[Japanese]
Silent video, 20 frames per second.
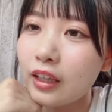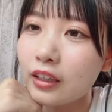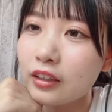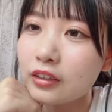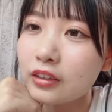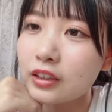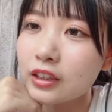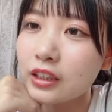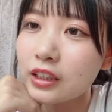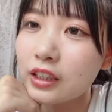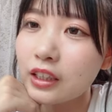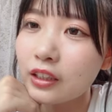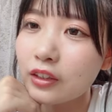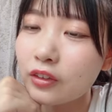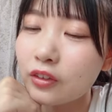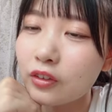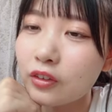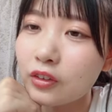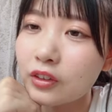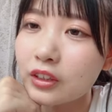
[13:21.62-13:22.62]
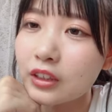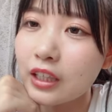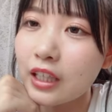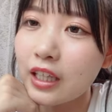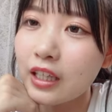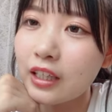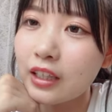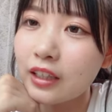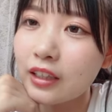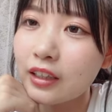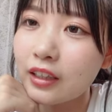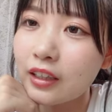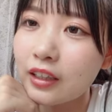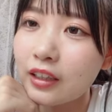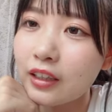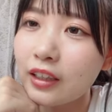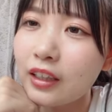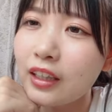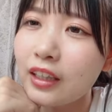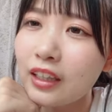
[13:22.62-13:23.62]
く好きなところ伝えに行きた
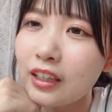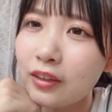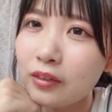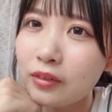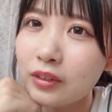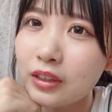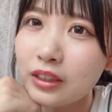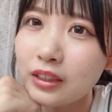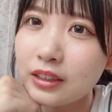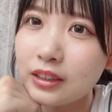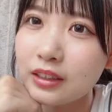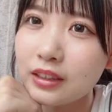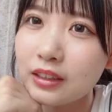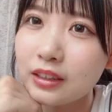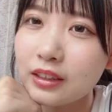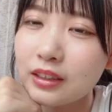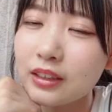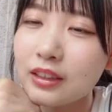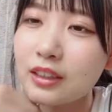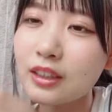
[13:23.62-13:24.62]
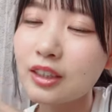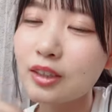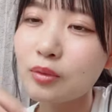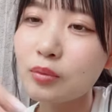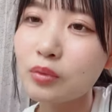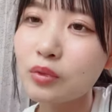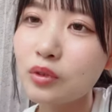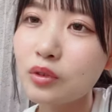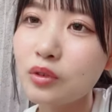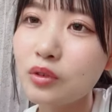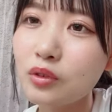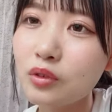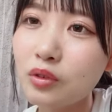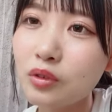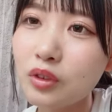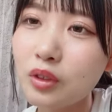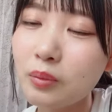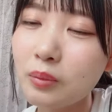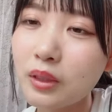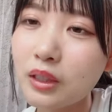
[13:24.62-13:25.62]
いえー、嬉しいもう
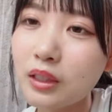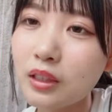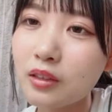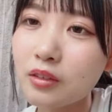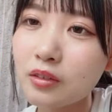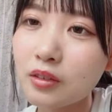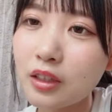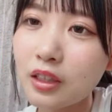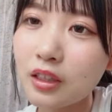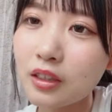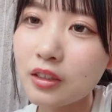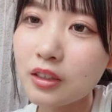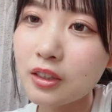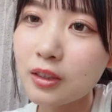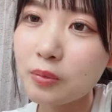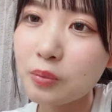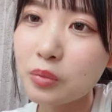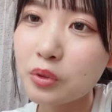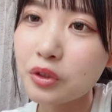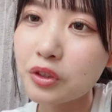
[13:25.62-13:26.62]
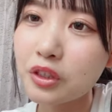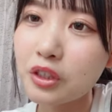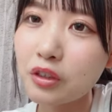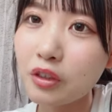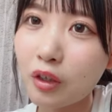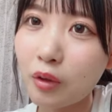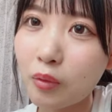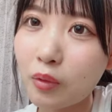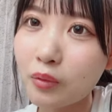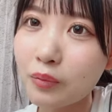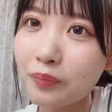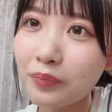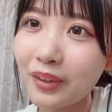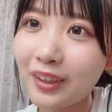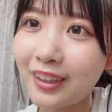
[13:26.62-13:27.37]
ルンルンで待ってるねスキップしちゃうかも